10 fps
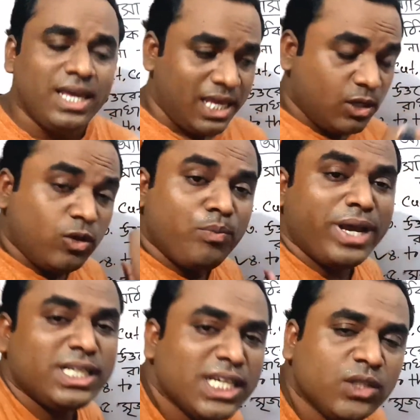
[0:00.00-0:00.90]
এগুলো
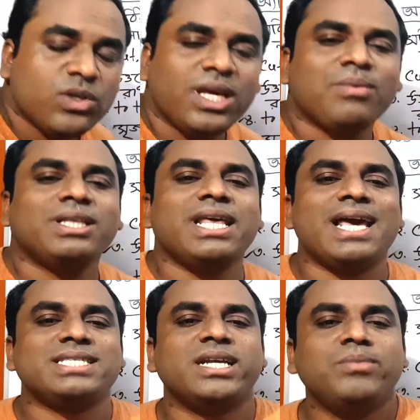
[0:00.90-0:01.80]
মেনটেন করে আমাদের
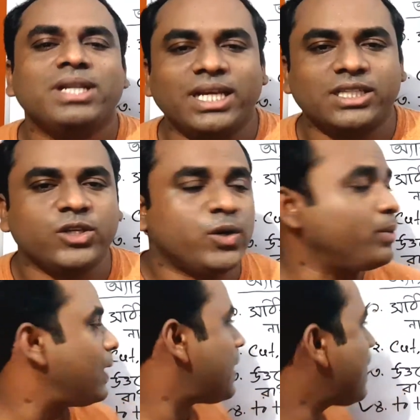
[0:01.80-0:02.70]
অ্যাসাইনমেন্ট লিখতে হবে